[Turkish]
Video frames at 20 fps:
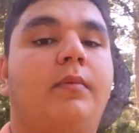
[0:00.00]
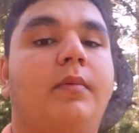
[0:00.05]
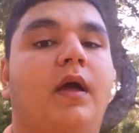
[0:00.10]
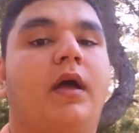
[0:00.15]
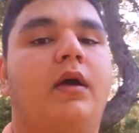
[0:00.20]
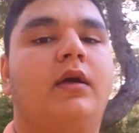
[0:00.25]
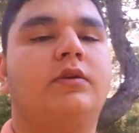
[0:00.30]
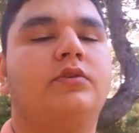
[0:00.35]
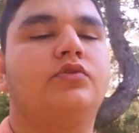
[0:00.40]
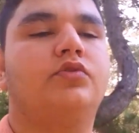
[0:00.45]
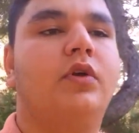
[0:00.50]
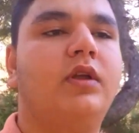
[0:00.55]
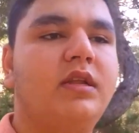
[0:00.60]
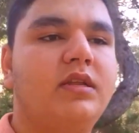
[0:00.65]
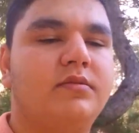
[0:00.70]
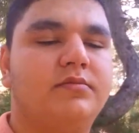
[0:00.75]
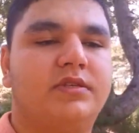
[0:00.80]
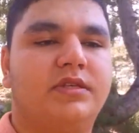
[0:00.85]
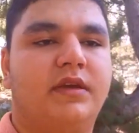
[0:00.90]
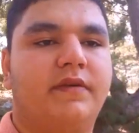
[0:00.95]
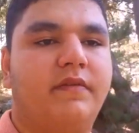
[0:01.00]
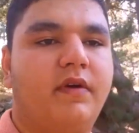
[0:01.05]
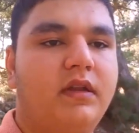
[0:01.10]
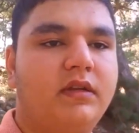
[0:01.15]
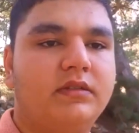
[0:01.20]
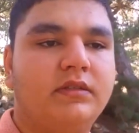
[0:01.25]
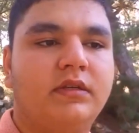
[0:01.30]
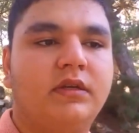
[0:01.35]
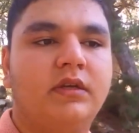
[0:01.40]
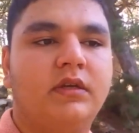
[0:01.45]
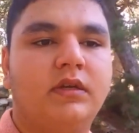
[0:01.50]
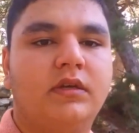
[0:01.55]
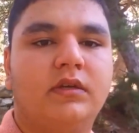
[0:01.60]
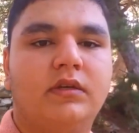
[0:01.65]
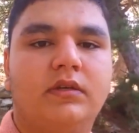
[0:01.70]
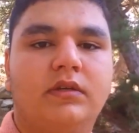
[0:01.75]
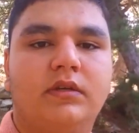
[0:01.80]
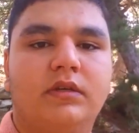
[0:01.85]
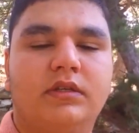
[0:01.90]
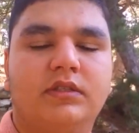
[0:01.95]
Ama şöyle de bir şey var.
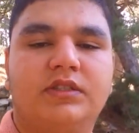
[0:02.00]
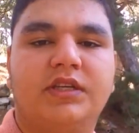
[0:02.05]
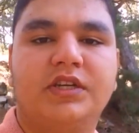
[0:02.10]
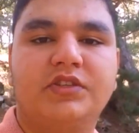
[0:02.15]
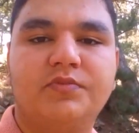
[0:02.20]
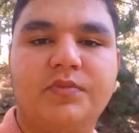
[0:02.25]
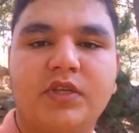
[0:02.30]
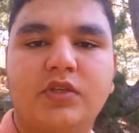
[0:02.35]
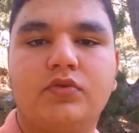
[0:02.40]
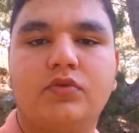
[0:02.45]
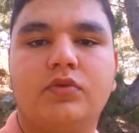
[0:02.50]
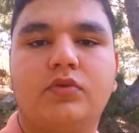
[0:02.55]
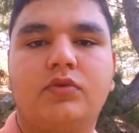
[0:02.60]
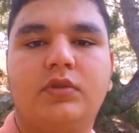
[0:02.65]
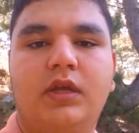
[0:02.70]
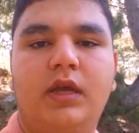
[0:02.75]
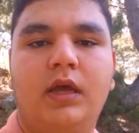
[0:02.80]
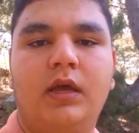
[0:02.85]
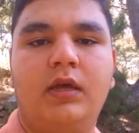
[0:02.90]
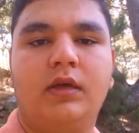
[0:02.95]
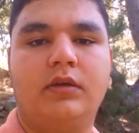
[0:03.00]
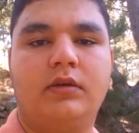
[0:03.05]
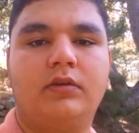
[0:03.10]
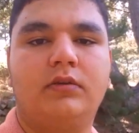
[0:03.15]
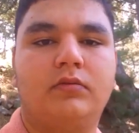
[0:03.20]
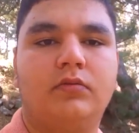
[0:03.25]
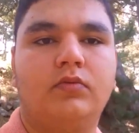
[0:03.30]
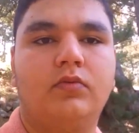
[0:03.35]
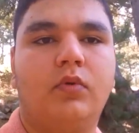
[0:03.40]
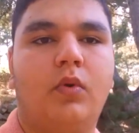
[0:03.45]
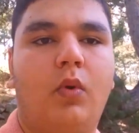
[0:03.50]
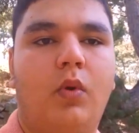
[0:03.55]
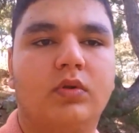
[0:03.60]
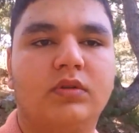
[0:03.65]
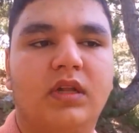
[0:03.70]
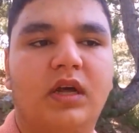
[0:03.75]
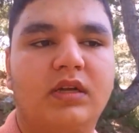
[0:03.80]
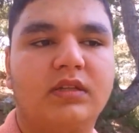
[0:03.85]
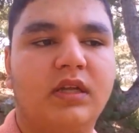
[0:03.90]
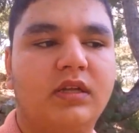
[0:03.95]
E, çeşme suyunda
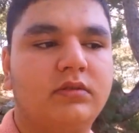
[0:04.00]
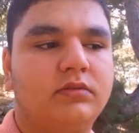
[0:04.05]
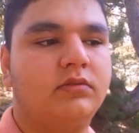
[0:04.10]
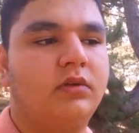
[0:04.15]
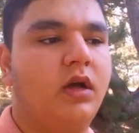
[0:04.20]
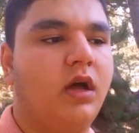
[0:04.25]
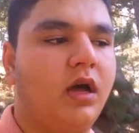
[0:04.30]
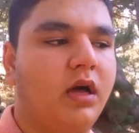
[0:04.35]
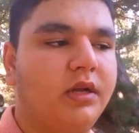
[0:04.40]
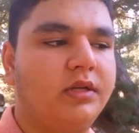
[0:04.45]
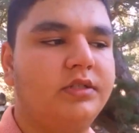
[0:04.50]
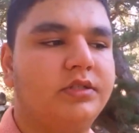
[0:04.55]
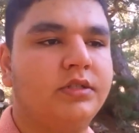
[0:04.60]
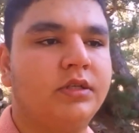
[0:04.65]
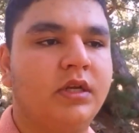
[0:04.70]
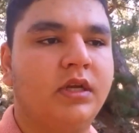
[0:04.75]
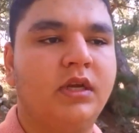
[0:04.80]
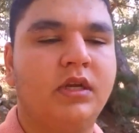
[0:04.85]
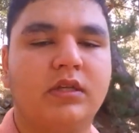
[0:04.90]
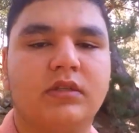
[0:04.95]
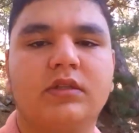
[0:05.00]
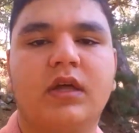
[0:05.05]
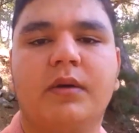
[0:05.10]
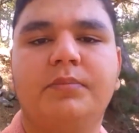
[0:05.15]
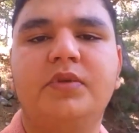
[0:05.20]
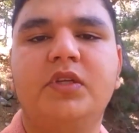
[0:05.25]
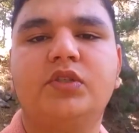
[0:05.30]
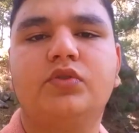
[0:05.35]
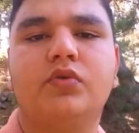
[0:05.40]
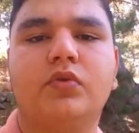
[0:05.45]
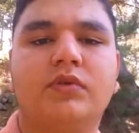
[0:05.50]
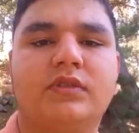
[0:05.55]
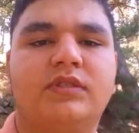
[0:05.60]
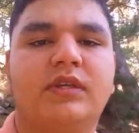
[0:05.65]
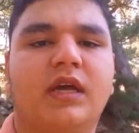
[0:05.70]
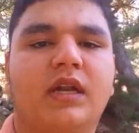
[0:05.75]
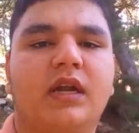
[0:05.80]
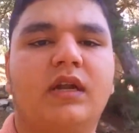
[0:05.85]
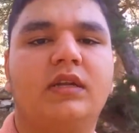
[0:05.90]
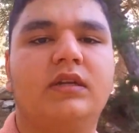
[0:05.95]
onlardan hariç daha birçok
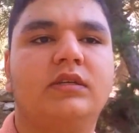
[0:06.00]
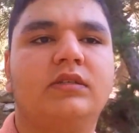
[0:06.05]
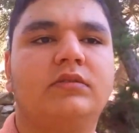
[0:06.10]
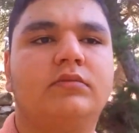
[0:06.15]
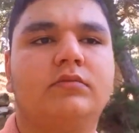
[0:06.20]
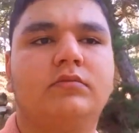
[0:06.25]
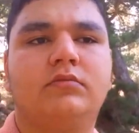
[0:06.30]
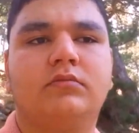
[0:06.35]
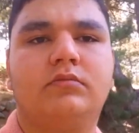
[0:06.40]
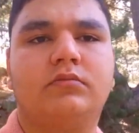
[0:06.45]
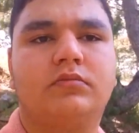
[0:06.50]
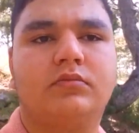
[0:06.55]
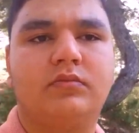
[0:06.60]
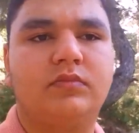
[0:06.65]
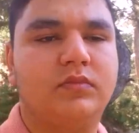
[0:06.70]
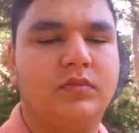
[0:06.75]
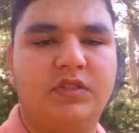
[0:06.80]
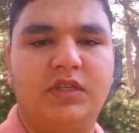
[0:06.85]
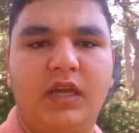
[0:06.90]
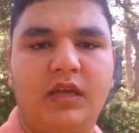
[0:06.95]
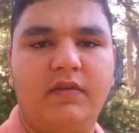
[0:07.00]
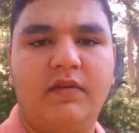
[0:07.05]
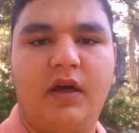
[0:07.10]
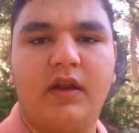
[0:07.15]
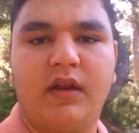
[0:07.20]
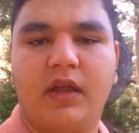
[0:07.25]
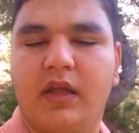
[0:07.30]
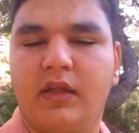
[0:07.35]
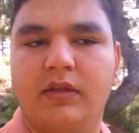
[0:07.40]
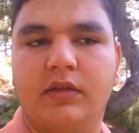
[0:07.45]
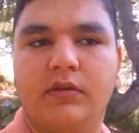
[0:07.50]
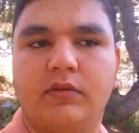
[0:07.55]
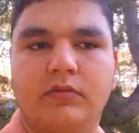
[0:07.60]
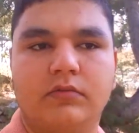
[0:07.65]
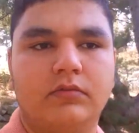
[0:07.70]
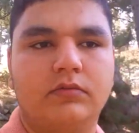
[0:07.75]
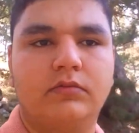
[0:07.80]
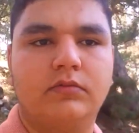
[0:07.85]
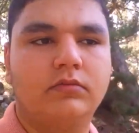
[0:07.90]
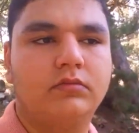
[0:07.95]
zararlı şey var yani.
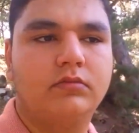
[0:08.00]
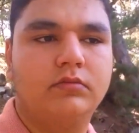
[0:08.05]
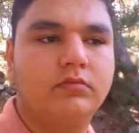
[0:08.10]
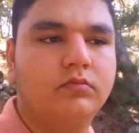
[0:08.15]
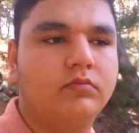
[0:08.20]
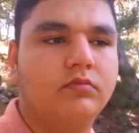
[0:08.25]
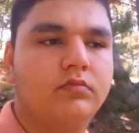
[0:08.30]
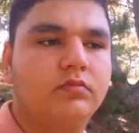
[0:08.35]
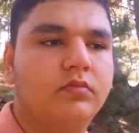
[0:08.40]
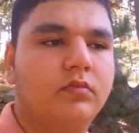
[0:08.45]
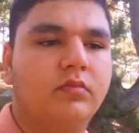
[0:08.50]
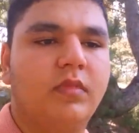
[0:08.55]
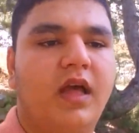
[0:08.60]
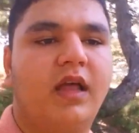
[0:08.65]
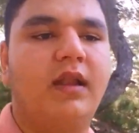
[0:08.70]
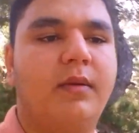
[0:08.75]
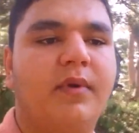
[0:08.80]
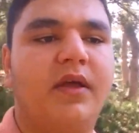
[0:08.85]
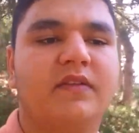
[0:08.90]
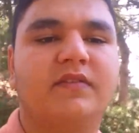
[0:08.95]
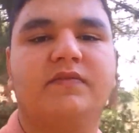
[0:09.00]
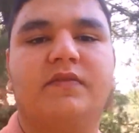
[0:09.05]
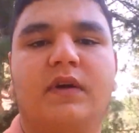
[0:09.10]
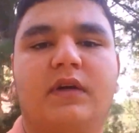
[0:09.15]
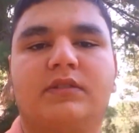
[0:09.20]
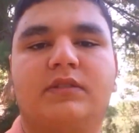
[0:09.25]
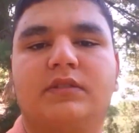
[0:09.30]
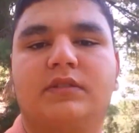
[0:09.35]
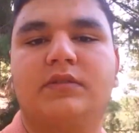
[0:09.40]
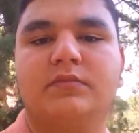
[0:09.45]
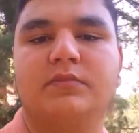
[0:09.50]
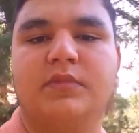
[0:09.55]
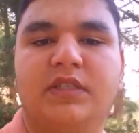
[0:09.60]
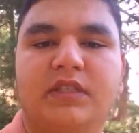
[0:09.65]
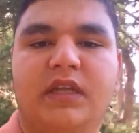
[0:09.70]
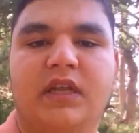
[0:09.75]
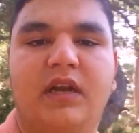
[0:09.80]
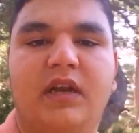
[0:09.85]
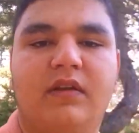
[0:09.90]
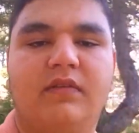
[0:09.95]
Element var,
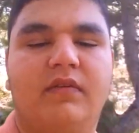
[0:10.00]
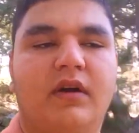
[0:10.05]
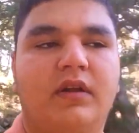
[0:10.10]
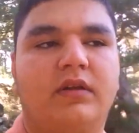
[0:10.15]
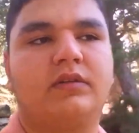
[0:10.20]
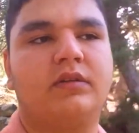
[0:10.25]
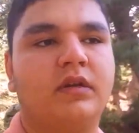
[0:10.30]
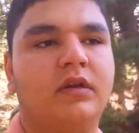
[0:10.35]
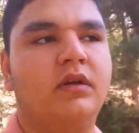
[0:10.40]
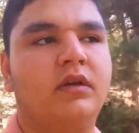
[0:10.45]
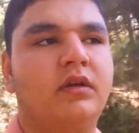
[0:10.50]
mineral var